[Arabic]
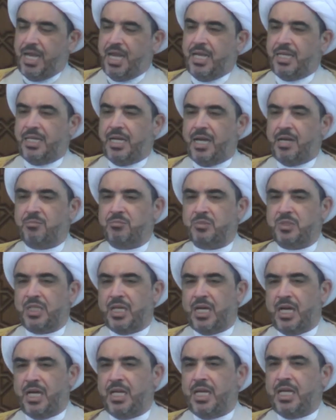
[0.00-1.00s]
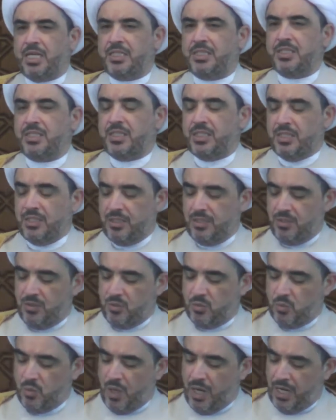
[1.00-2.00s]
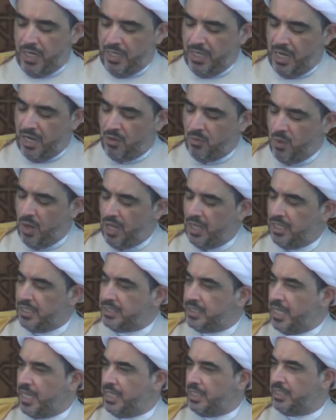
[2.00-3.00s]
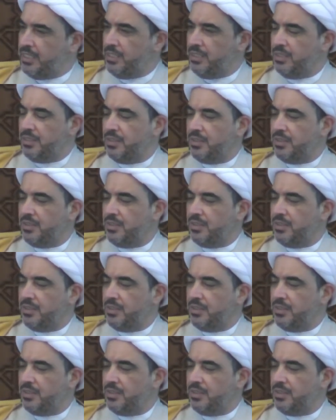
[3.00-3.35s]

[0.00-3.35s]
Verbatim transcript: انعمت علي وعلى والدي